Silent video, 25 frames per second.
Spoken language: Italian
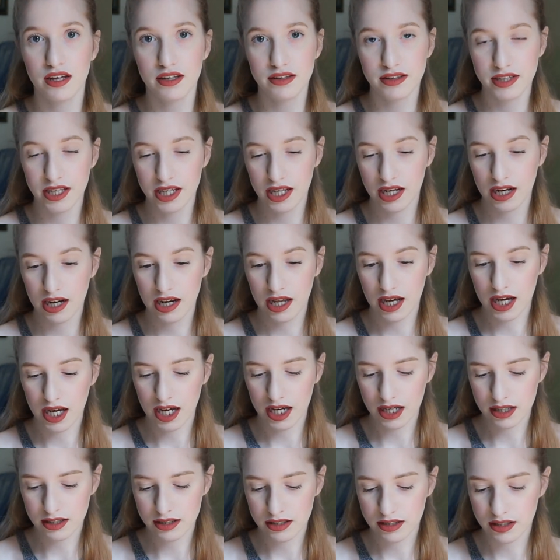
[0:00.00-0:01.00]

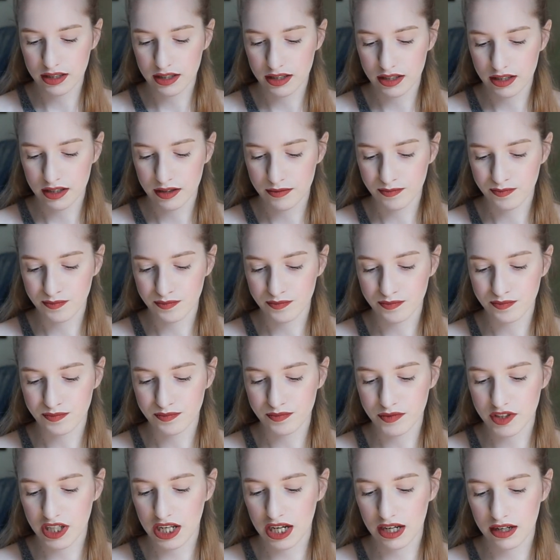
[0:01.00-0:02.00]
nella, eh,
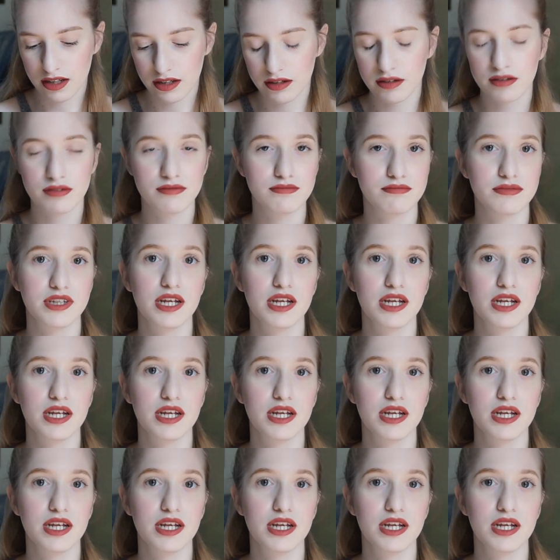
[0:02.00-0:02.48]
nel,